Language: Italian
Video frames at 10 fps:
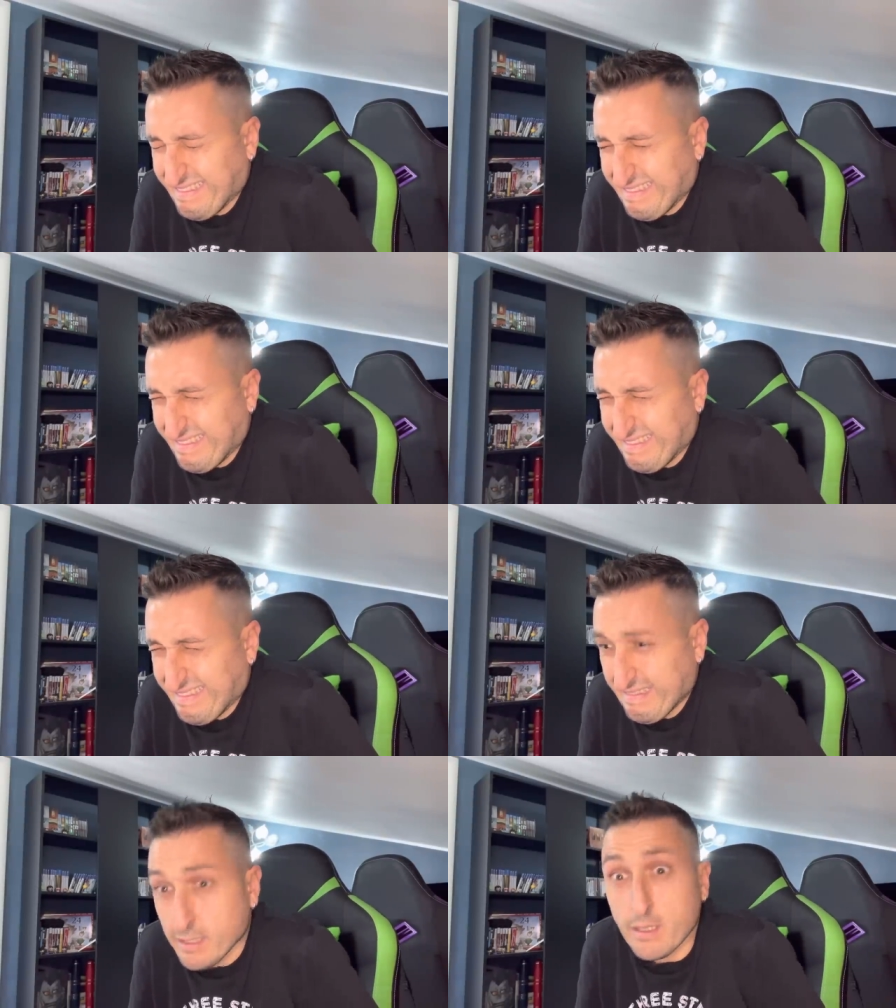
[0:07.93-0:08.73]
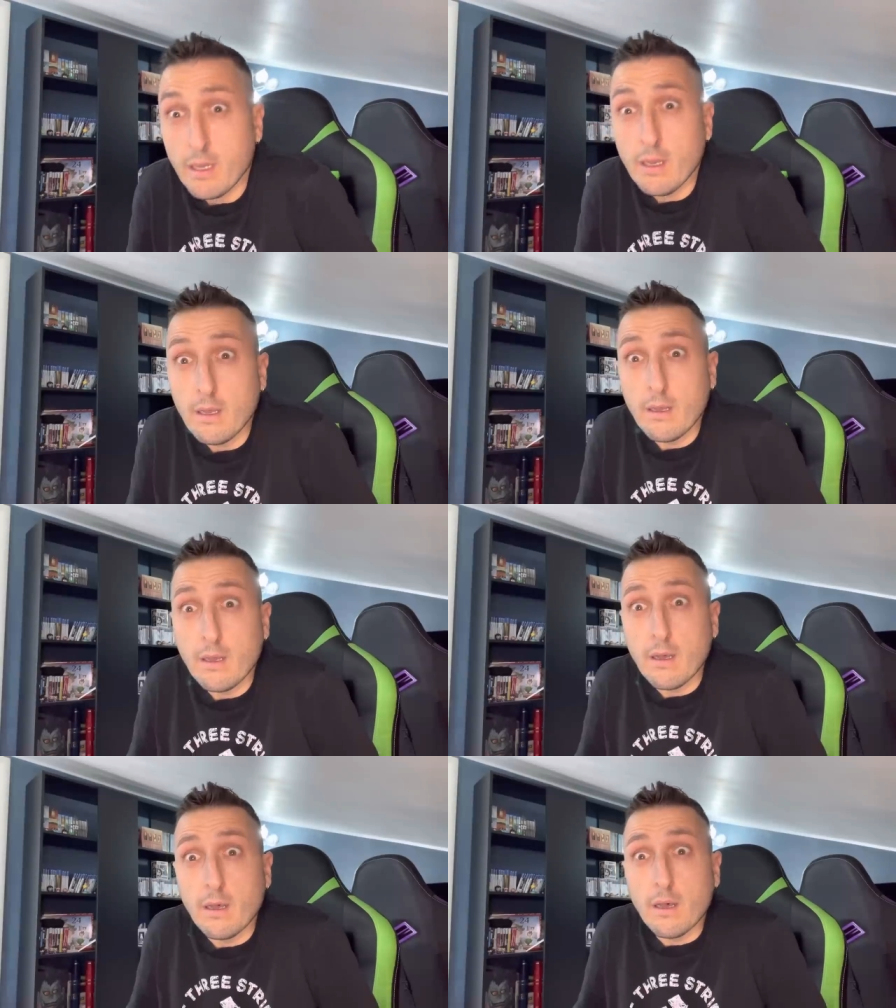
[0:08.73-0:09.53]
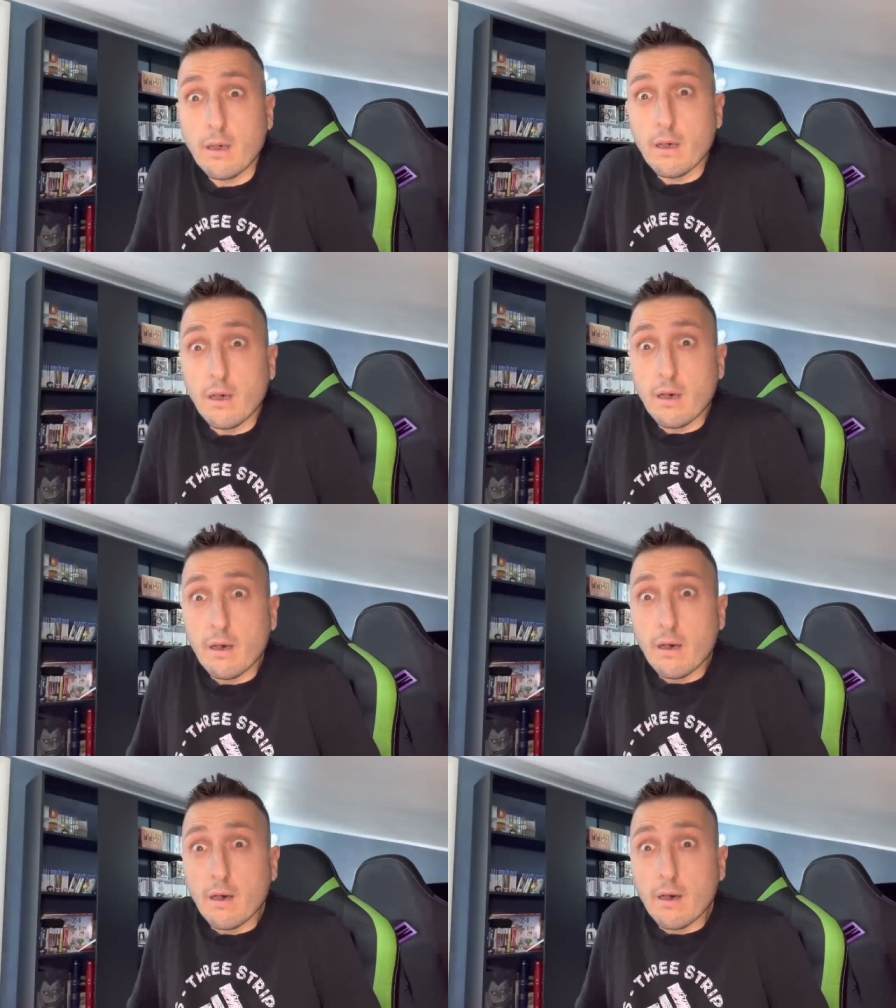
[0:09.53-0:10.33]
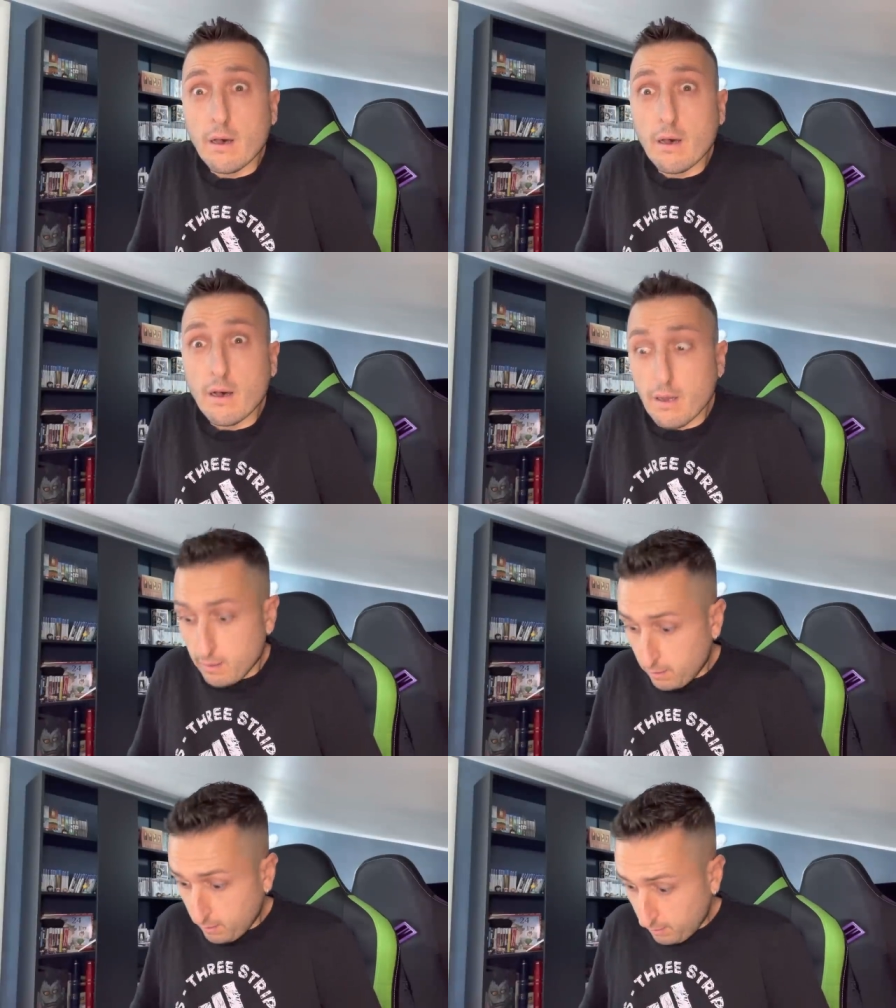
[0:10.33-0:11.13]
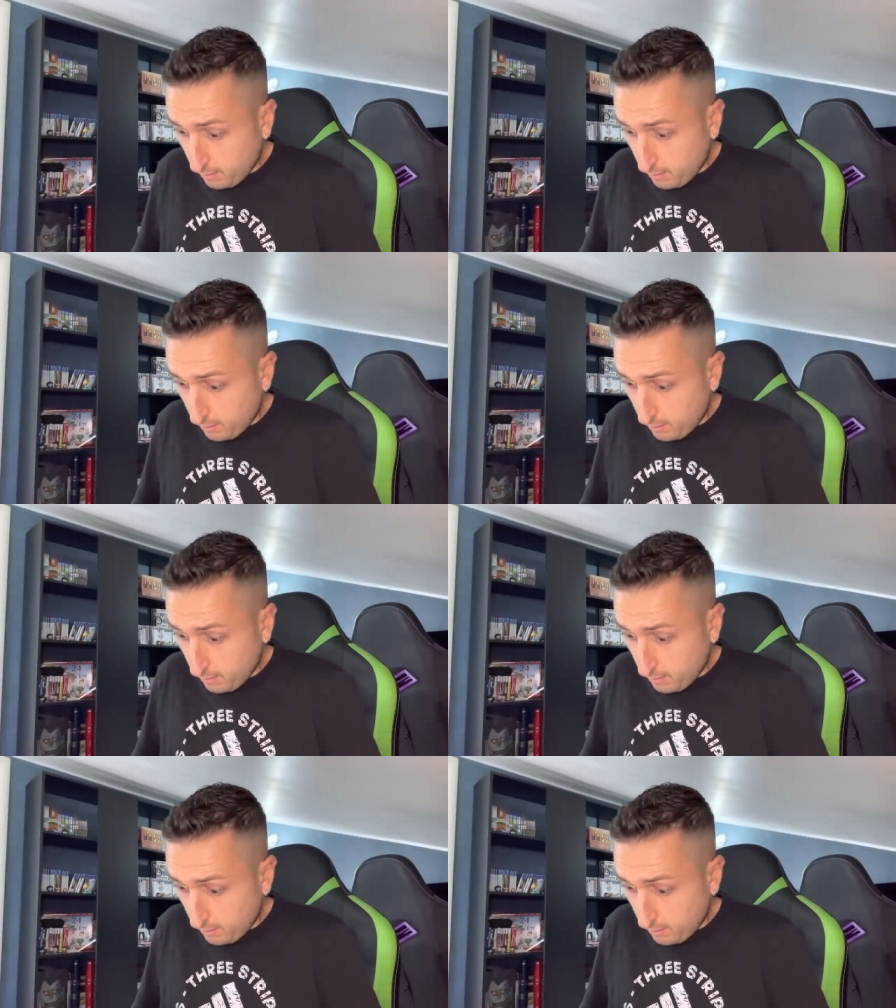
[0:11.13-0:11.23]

The Bluetooth device is ready to pair.